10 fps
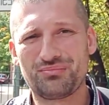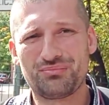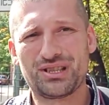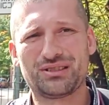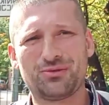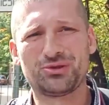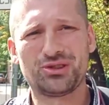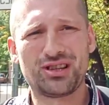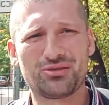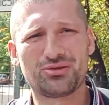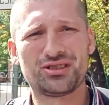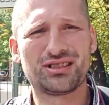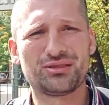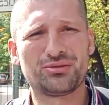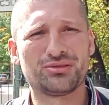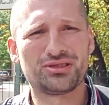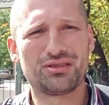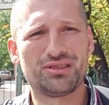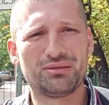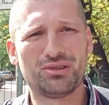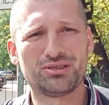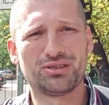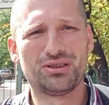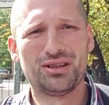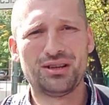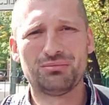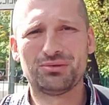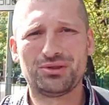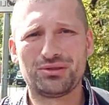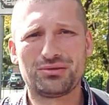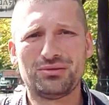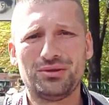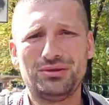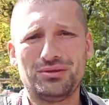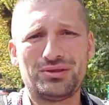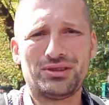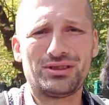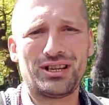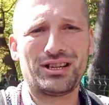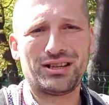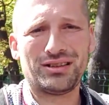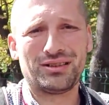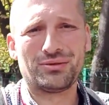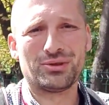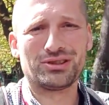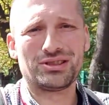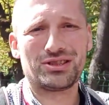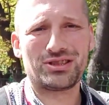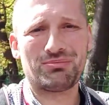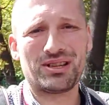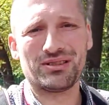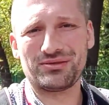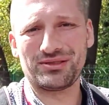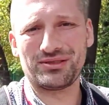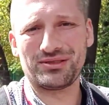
przez funkcjonariuszy znajdujących się w tym oto budynku. Już oddaję głos Szczepanowi